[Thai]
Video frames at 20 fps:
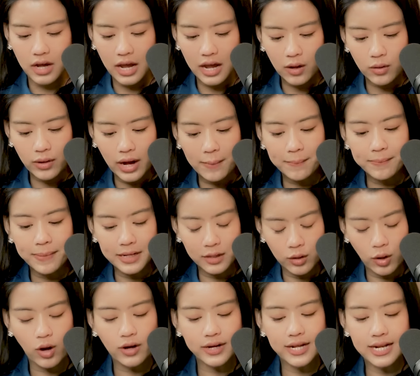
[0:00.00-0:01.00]
เขาทำเป็น
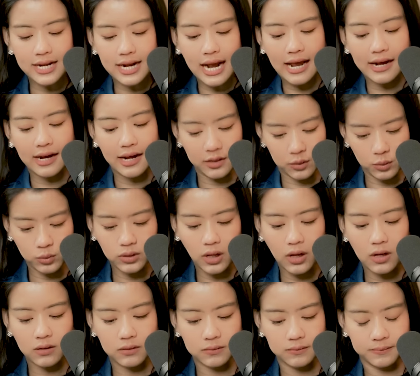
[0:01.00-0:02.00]
เจ้าของกิจการค่ะถูก
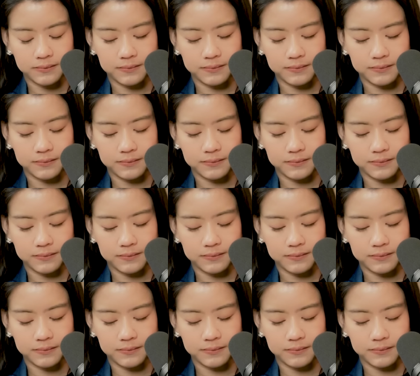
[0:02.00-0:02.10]
ต้อง